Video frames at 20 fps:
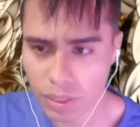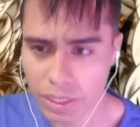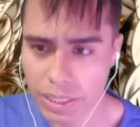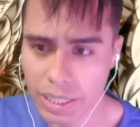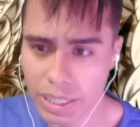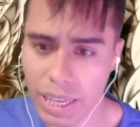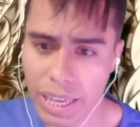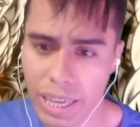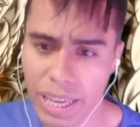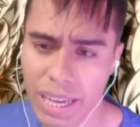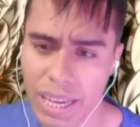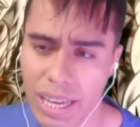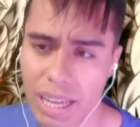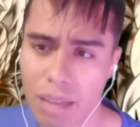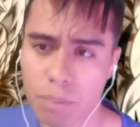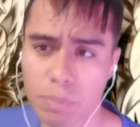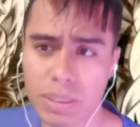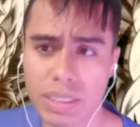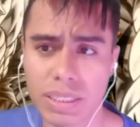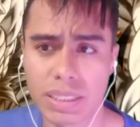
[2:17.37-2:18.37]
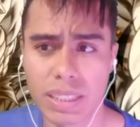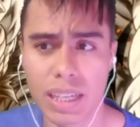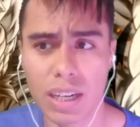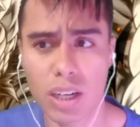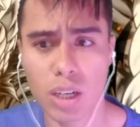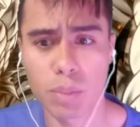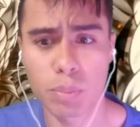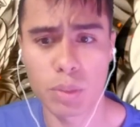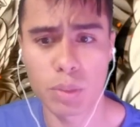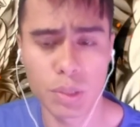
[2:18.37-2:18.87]
eh, cada mes te da
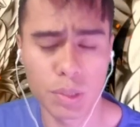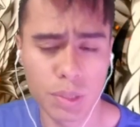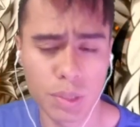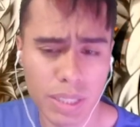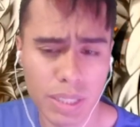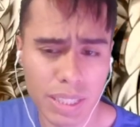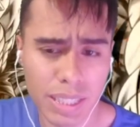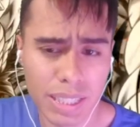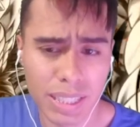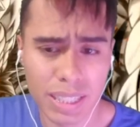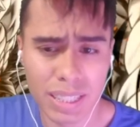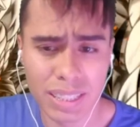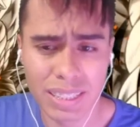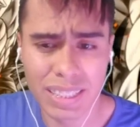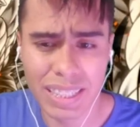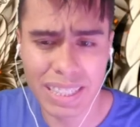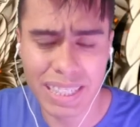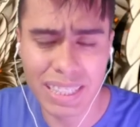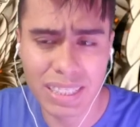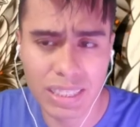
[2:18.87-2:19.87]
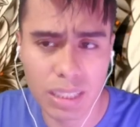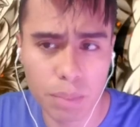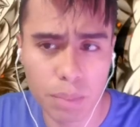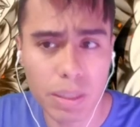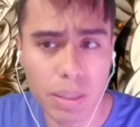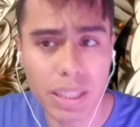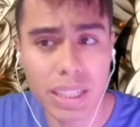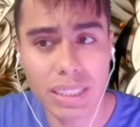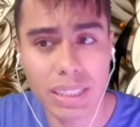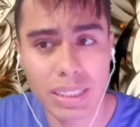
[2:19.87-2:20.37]
como de
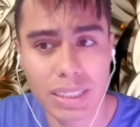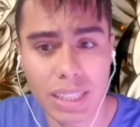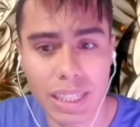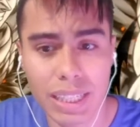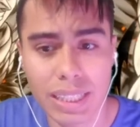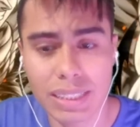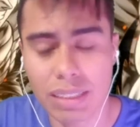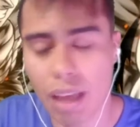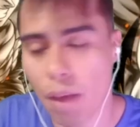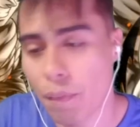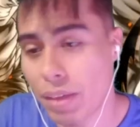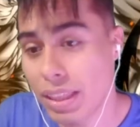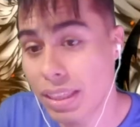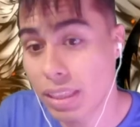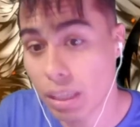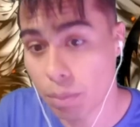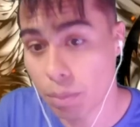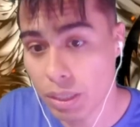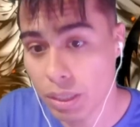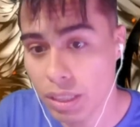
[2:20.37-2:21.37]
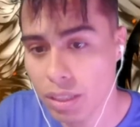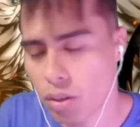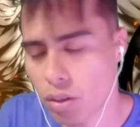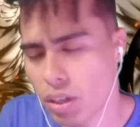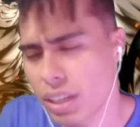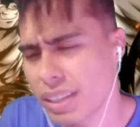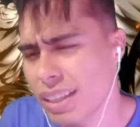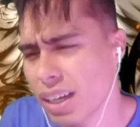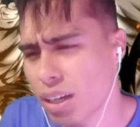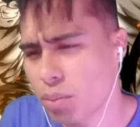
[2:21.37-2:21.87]
15.000 cristales a 20.000.
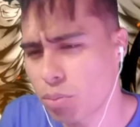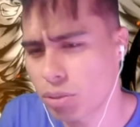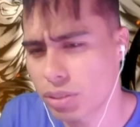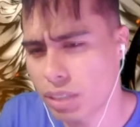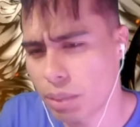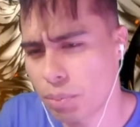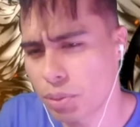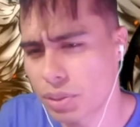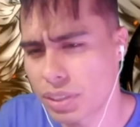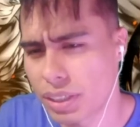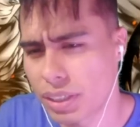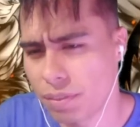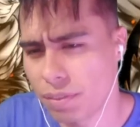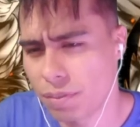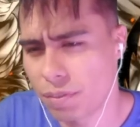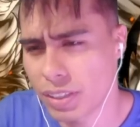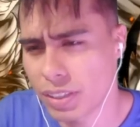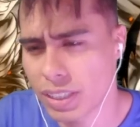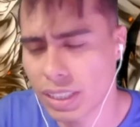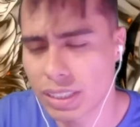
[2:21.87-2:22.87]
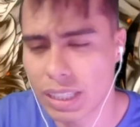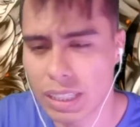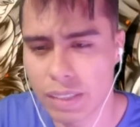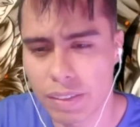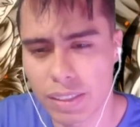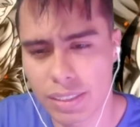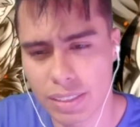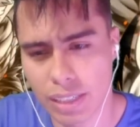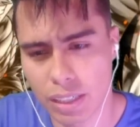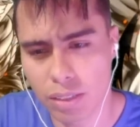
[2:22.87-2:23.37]
Ahorita como estamos en fechas de
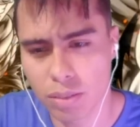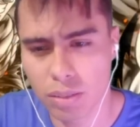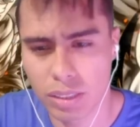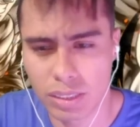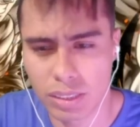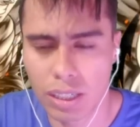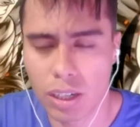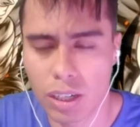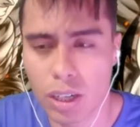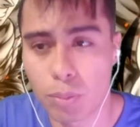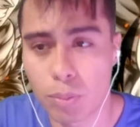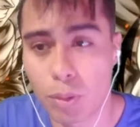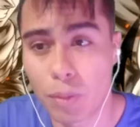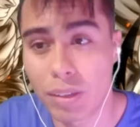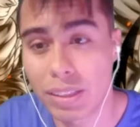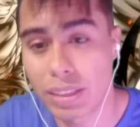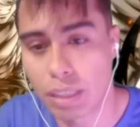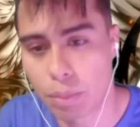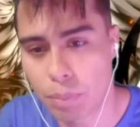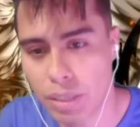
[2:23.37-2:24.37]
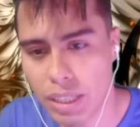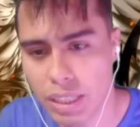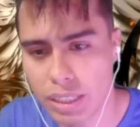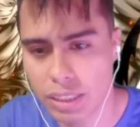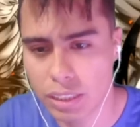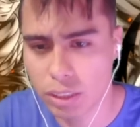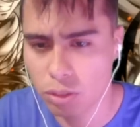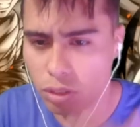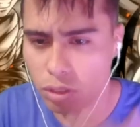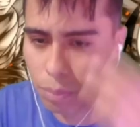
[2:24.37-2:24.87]
aniversario, están como 20.000,
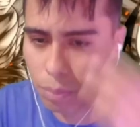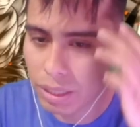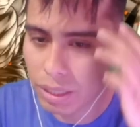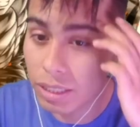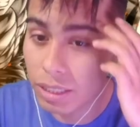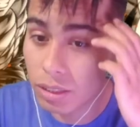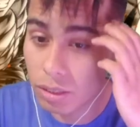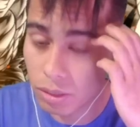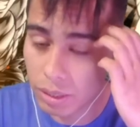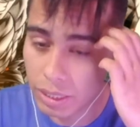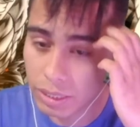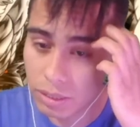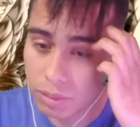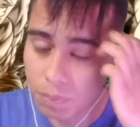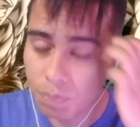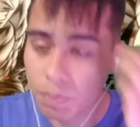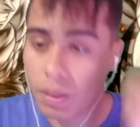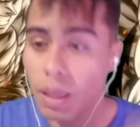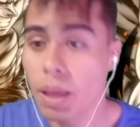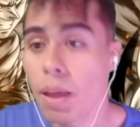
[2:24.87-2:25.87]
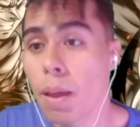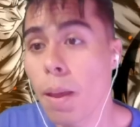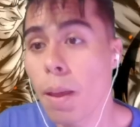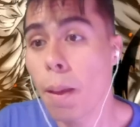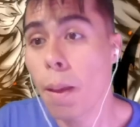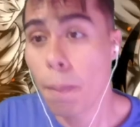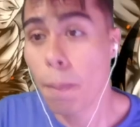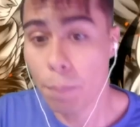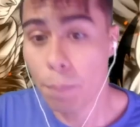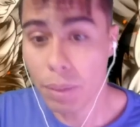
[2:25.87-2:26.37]
19.000 y todo eso.
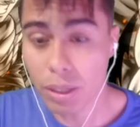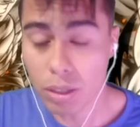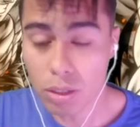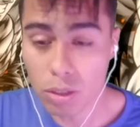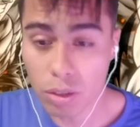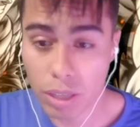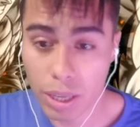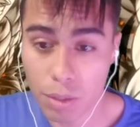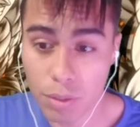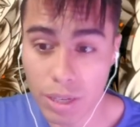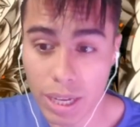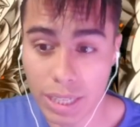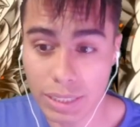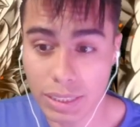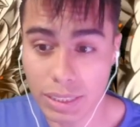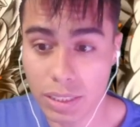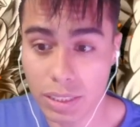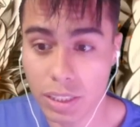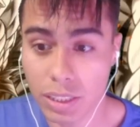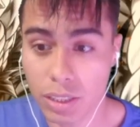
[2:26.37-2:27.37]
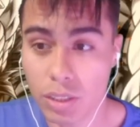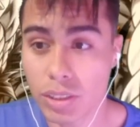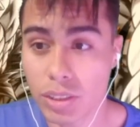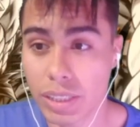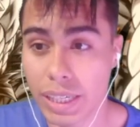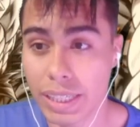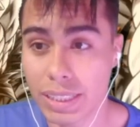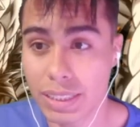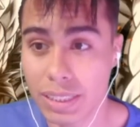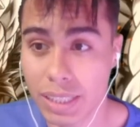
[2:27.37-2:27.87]
Pero lo que voy a decir chicos
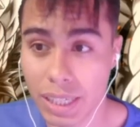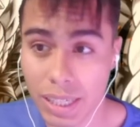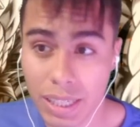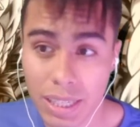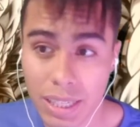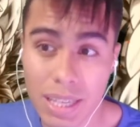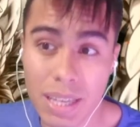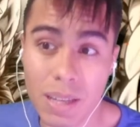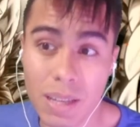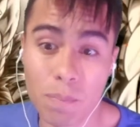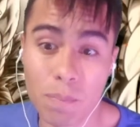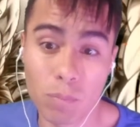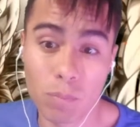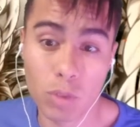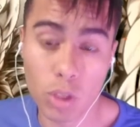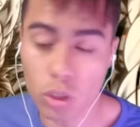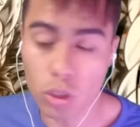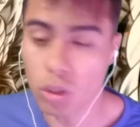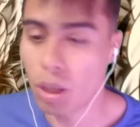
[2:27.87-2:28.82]
es que todo